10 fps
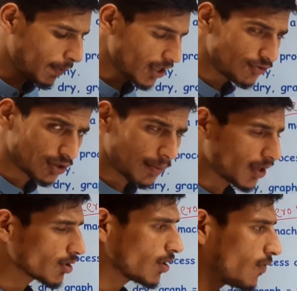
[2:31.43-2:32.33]
पेज उसके
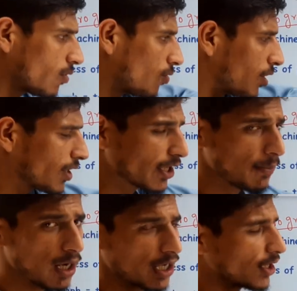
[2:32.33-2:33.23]
पड़ा था वो रोटेट करके
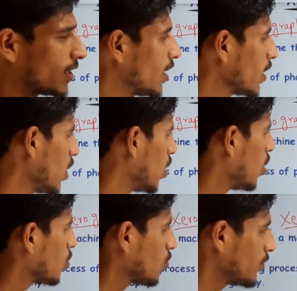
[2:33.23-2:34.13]
बाहर आ जाता है ठीक है
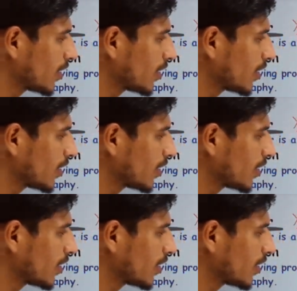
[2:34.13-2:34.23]
तो उसे